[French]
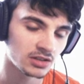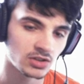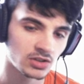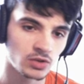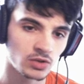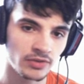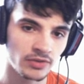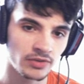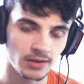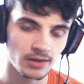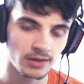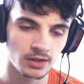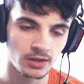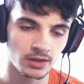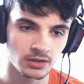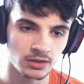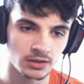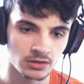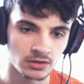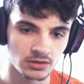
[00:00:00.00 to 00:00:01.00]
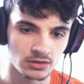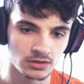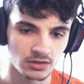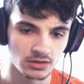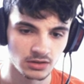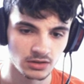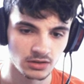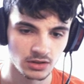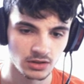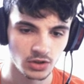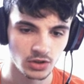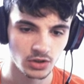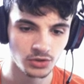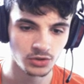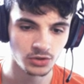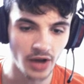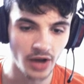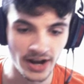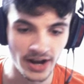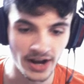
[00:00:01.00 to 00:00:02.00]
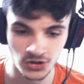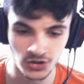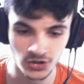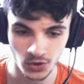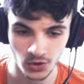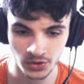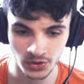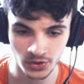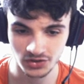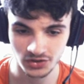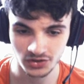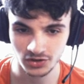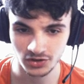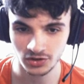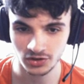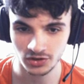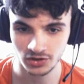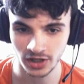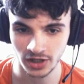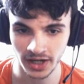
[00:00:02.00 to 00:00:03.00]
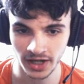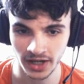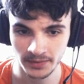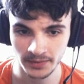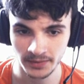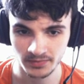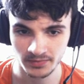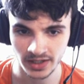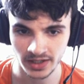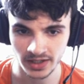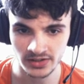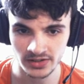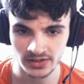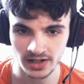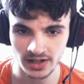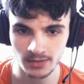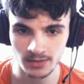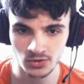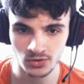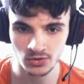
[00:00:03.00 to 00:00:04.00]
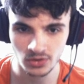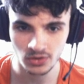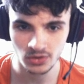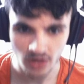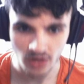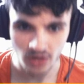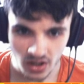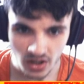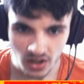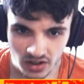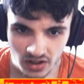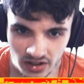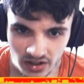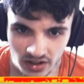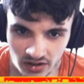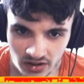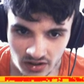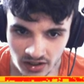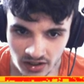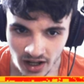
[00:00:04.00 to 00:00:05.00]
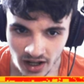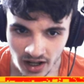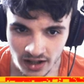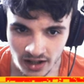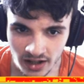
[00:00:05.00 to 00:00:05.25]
dois faire maintenant Une hache Qu'est-ce qu'il a, le monsieur Il a un...